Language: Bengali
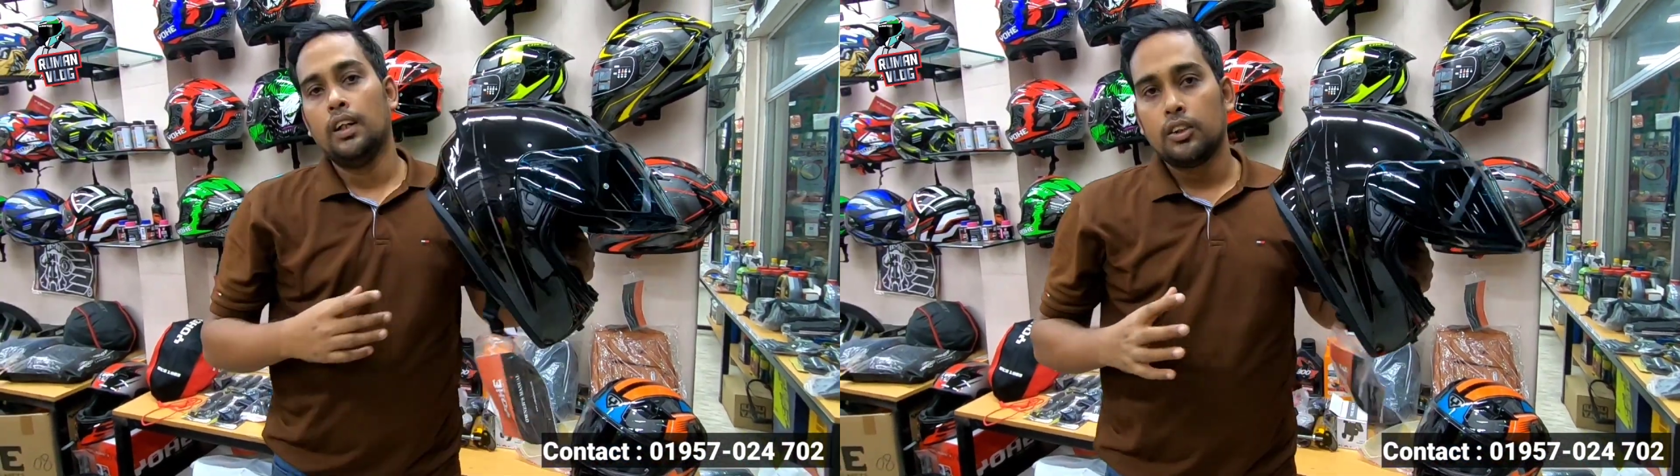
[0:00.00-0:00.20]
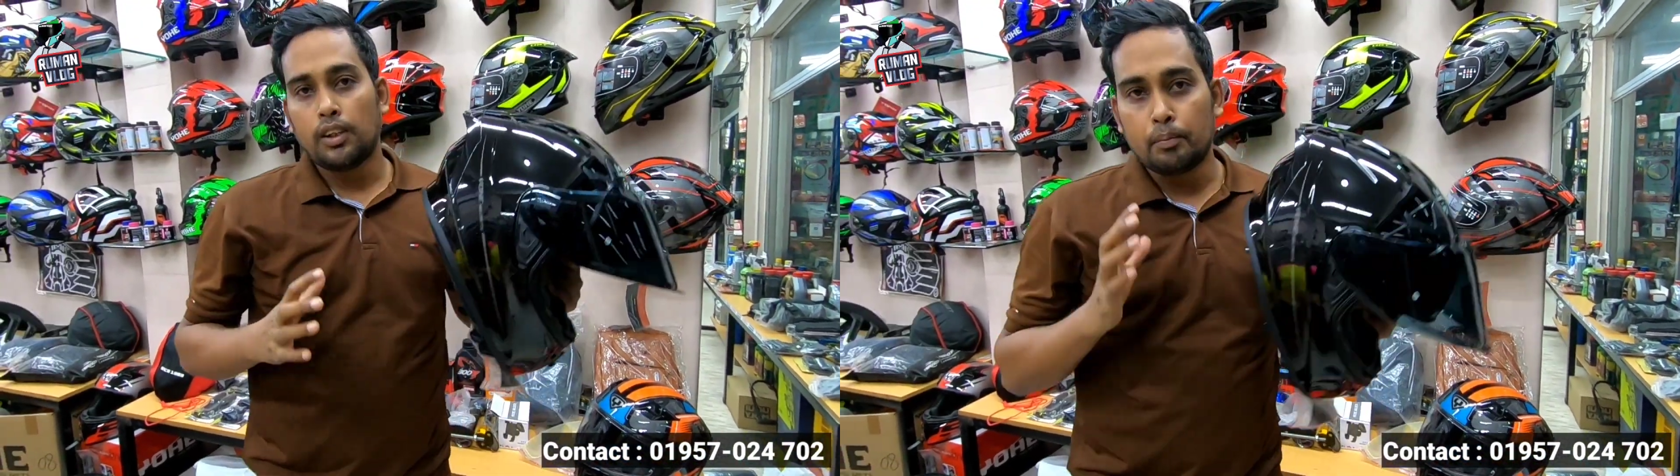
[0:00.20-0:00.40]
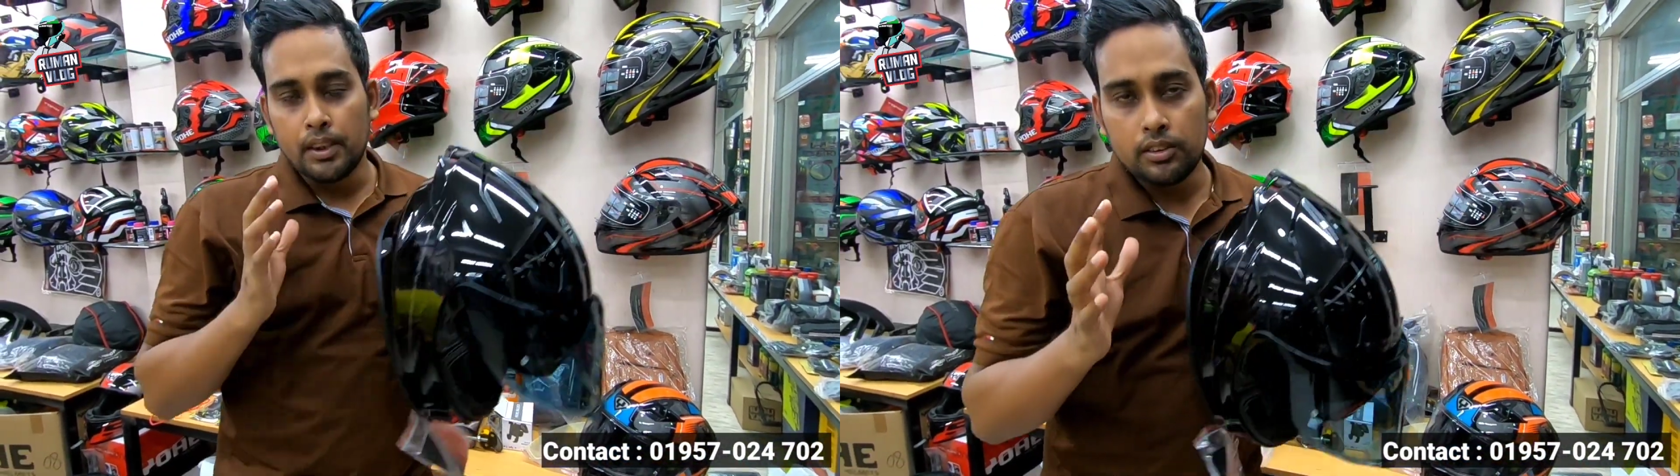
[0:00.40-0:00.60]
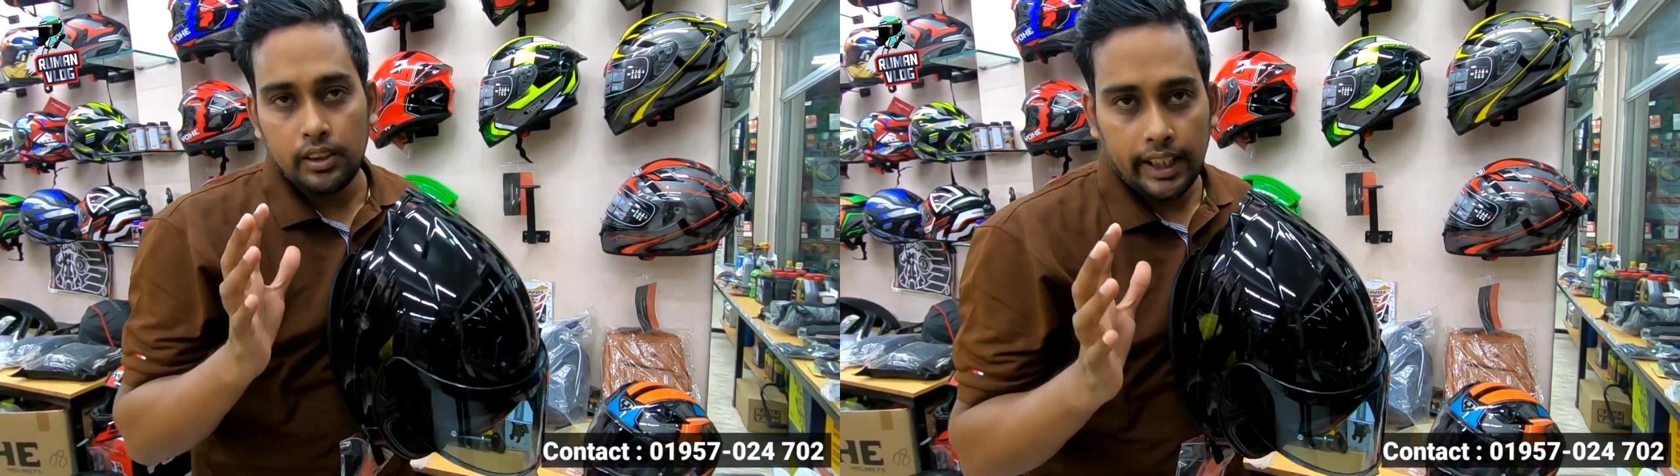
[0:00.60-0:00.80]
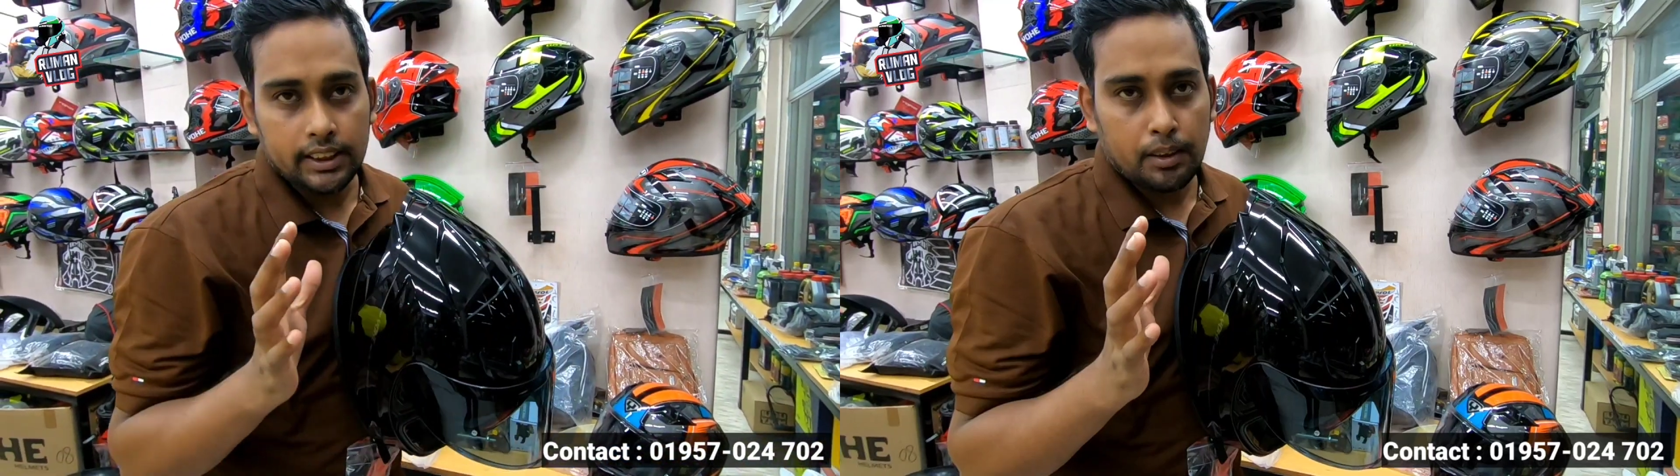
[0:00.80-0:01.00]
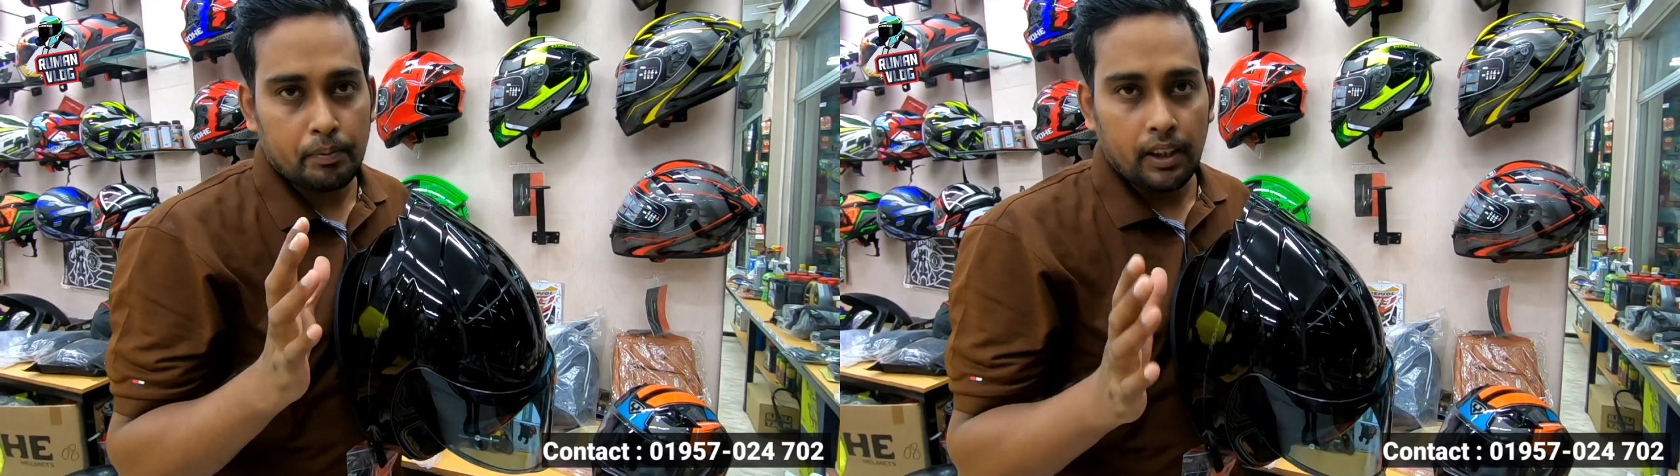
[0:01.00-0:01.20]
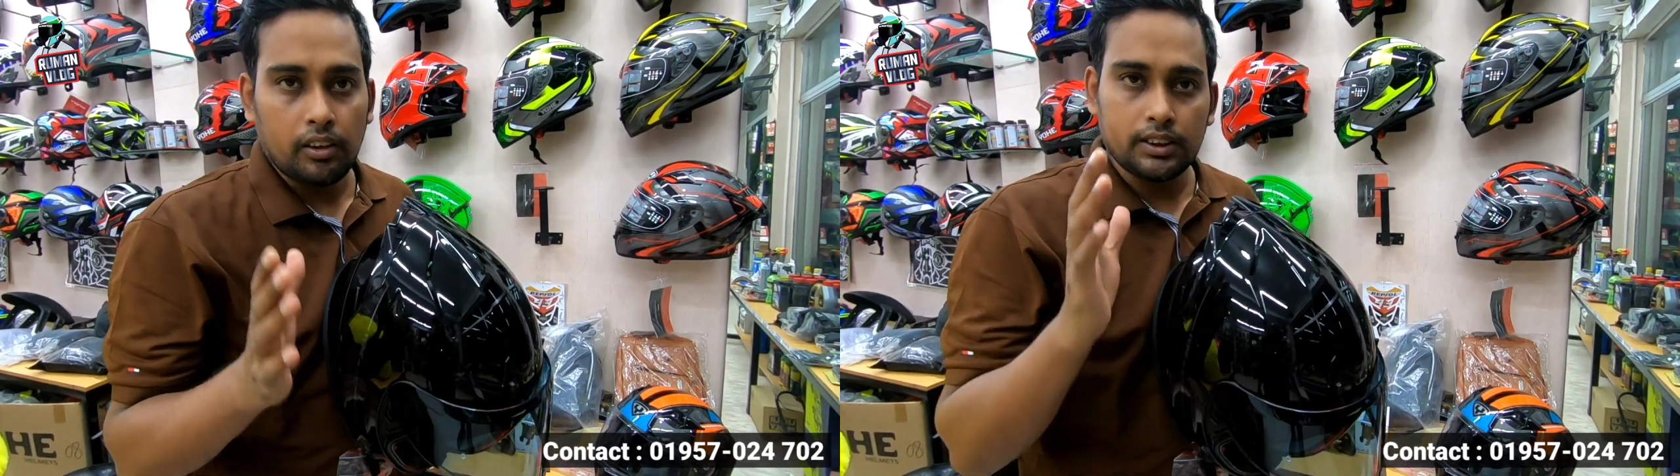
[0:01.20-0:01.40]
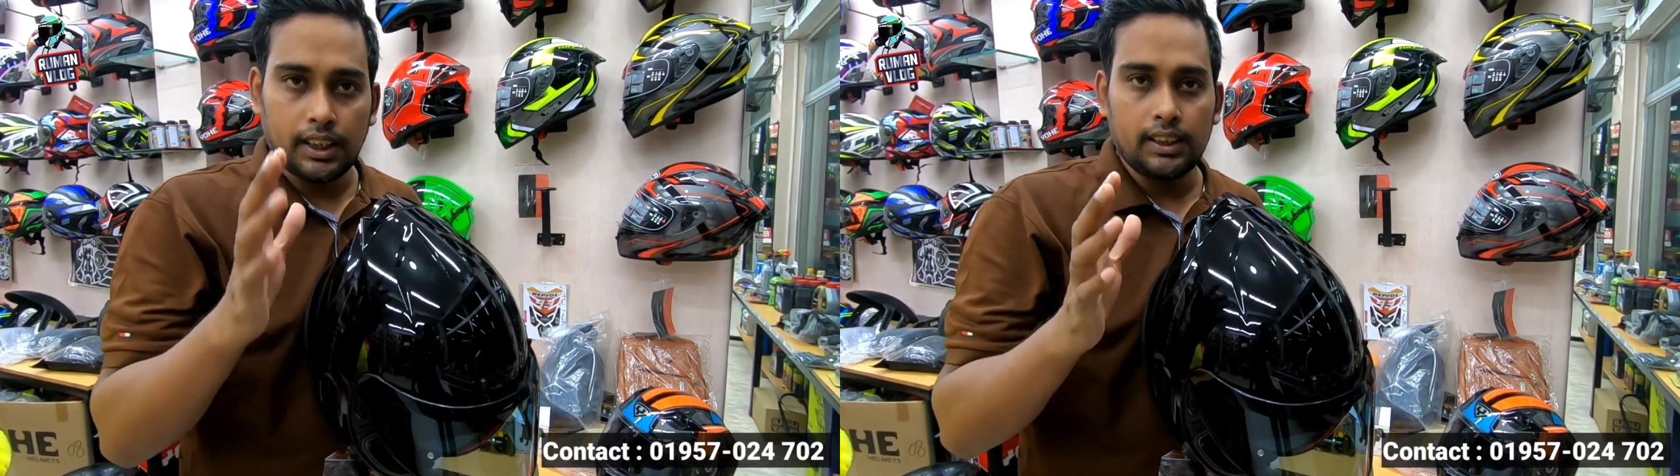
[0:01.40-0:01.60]
হবে তো আপনারা যদি এক্সট্রা পিন
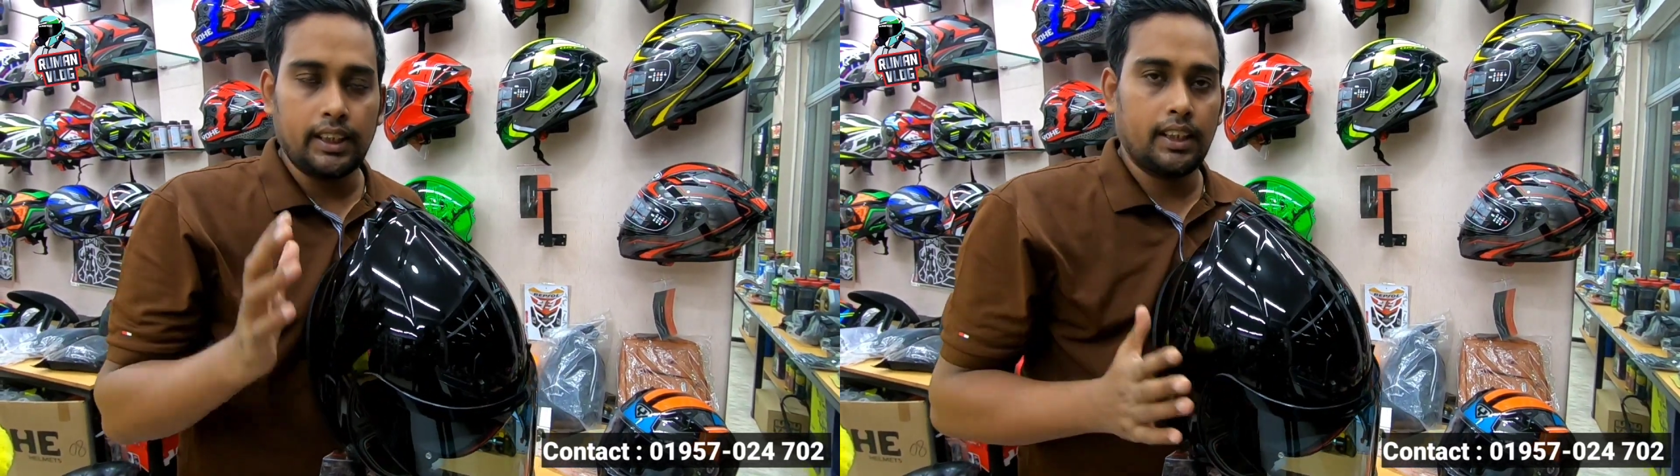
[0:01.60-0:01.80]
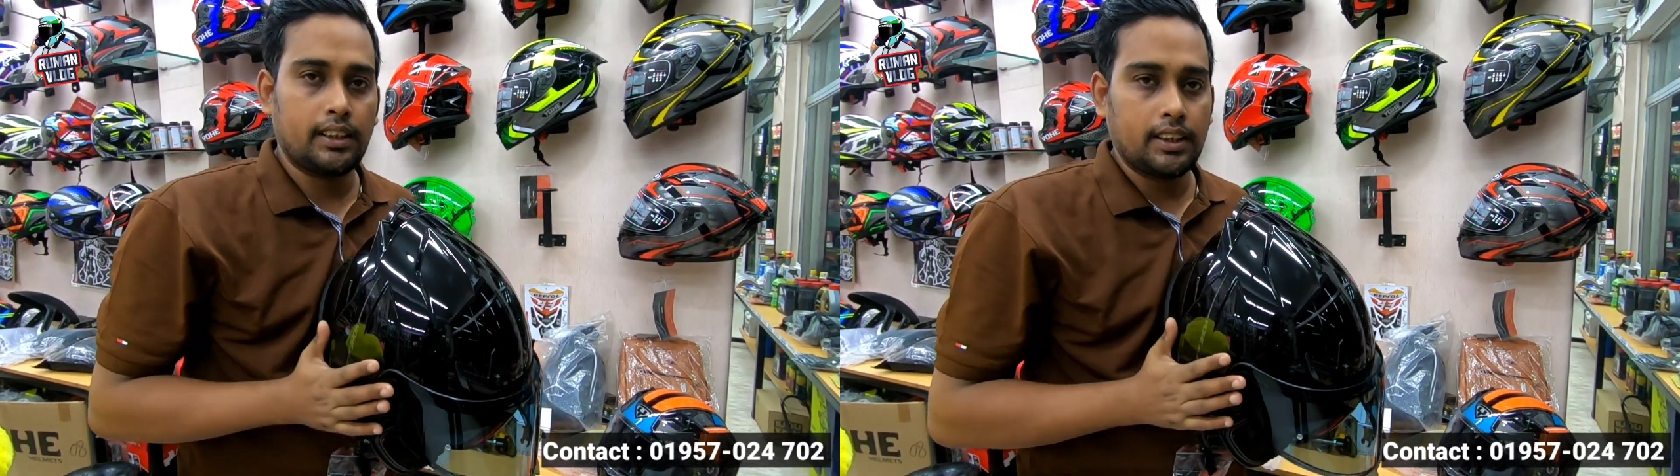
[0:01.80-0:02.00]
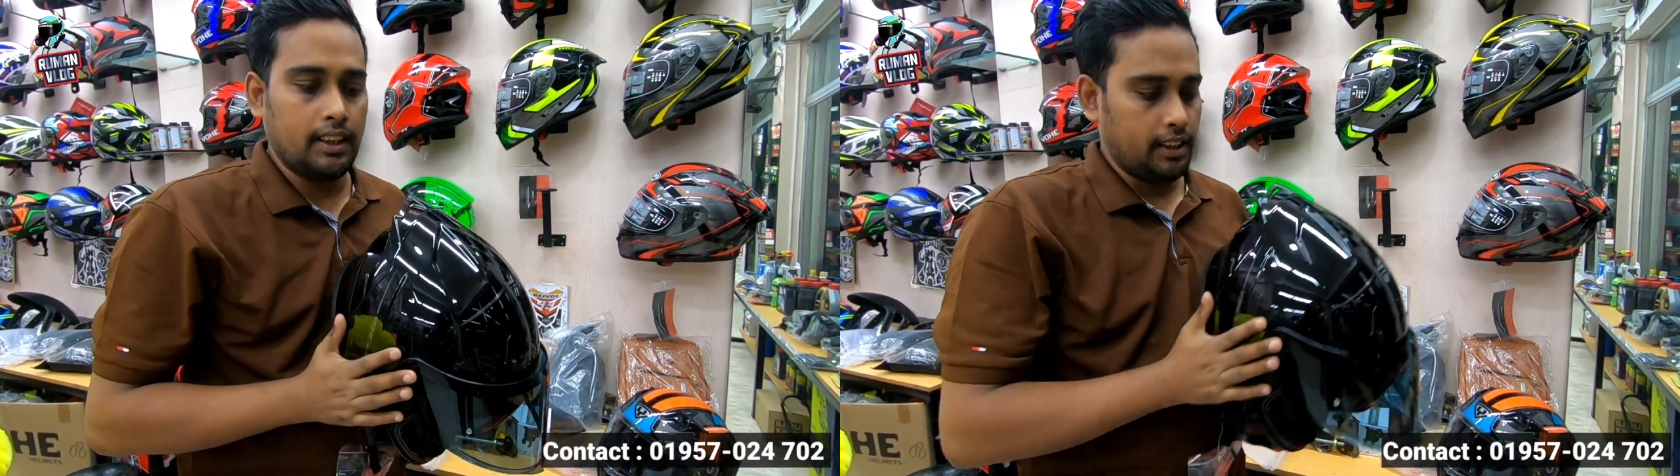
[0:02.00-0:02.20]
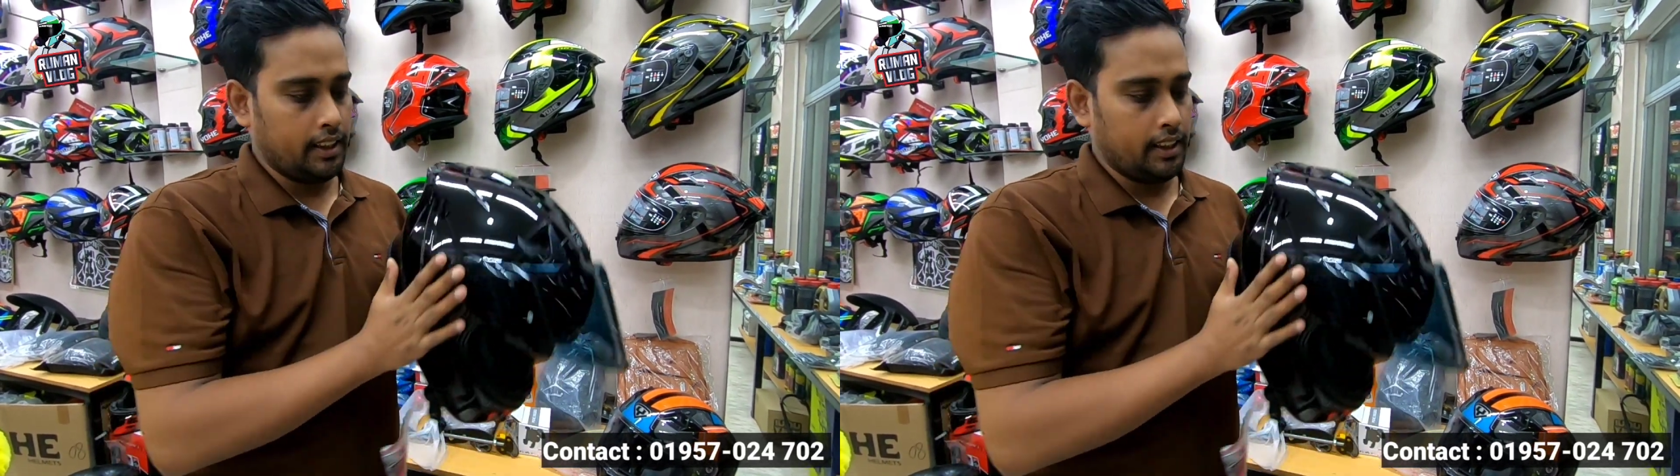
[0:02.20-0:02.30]
লক চান সেক্ষেত্রে